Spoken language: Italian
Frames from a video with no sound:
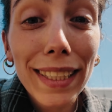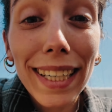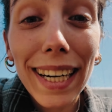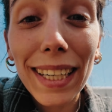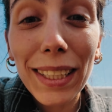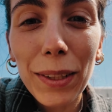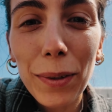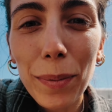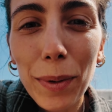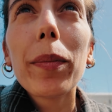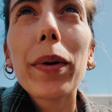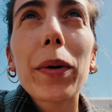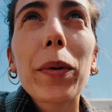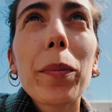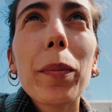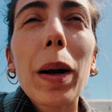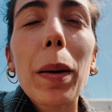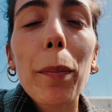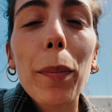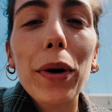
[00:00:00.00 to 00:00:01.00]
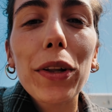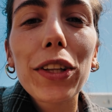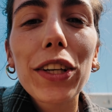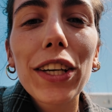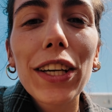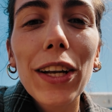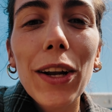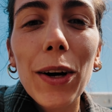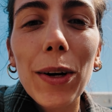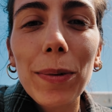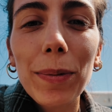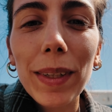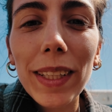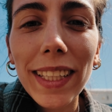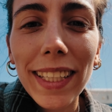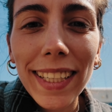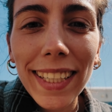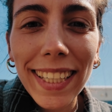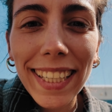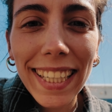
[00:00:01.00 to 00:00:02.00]
tirato per un bel po' di
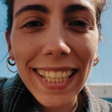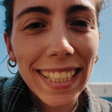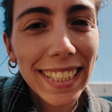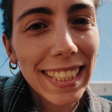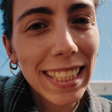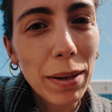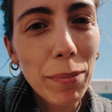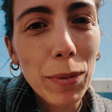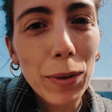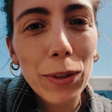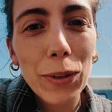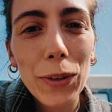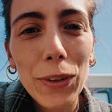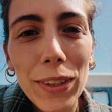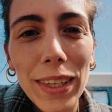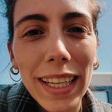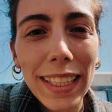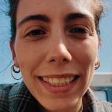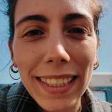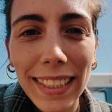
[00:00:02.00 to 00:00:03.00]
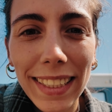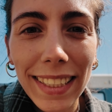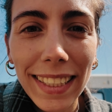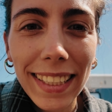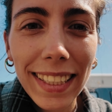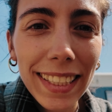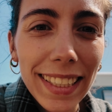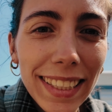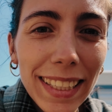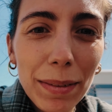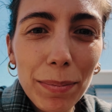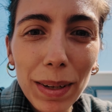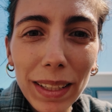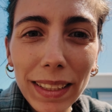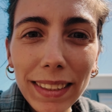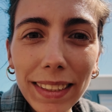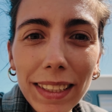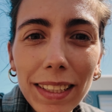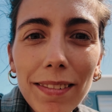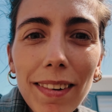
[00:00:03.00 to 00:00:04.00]
chilometri e siamo tornati nei
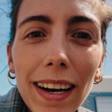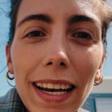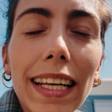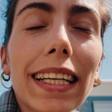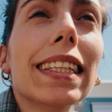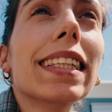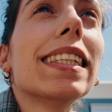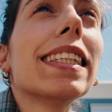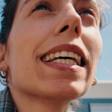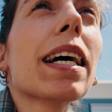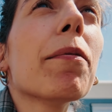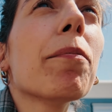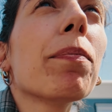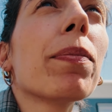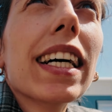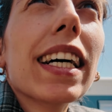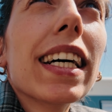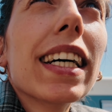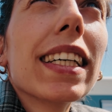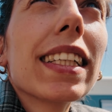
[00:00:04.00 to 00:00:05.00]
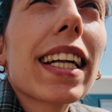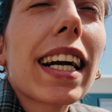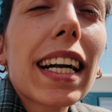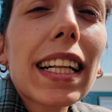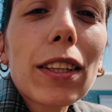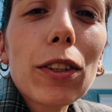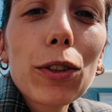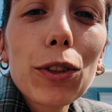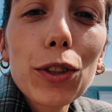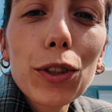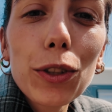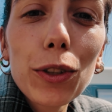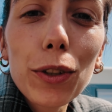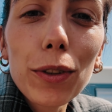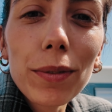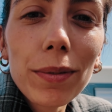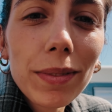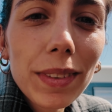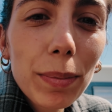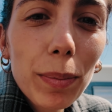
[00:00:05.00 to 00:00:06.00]
pressi di Valencia. Tra l'altro ci
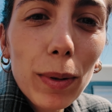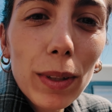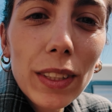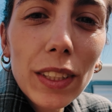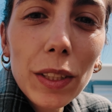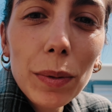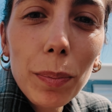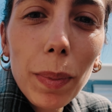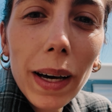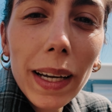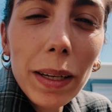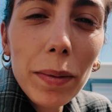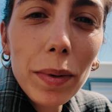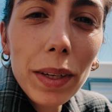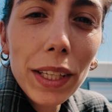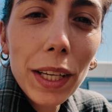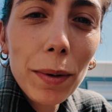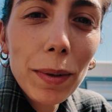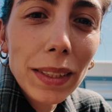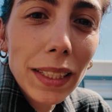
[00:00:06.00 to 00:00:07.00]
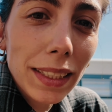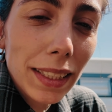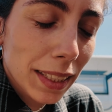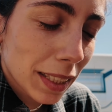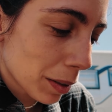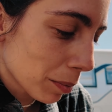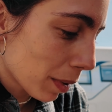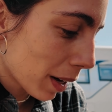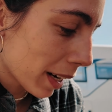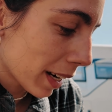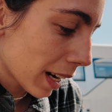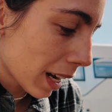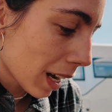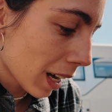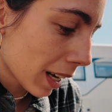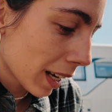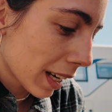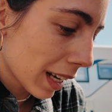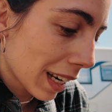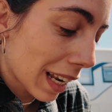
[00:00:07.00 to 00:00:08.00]
sono tipo gli spari perché questa
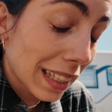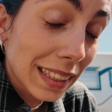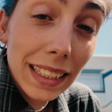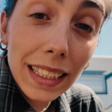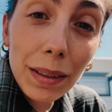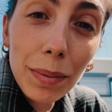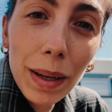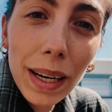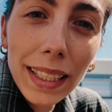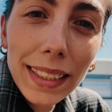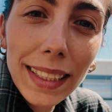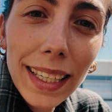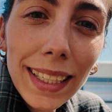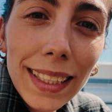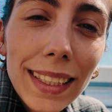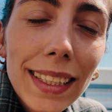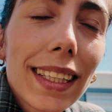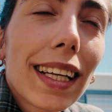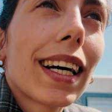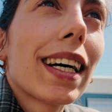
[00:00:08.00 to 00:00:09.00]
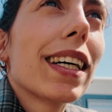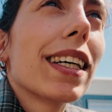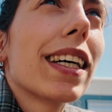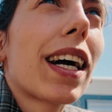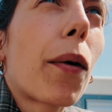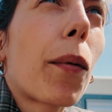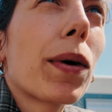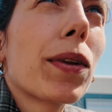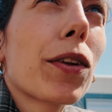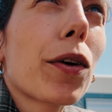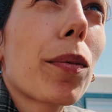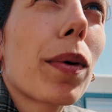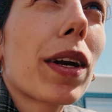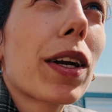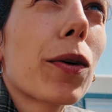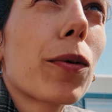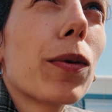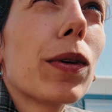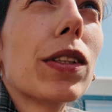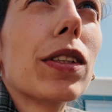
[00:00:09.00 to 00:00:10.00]
settimana è la settimana santa e a quanto
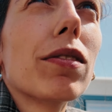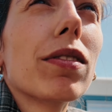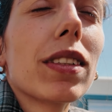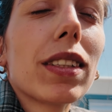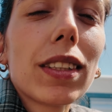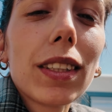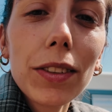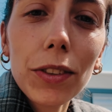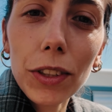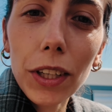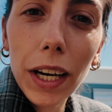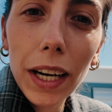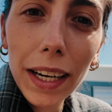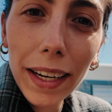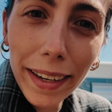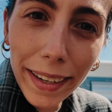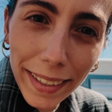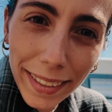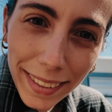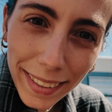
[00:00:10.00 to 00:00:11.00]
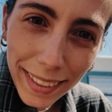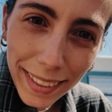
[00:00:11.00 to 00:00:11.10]
pare qui si festeggia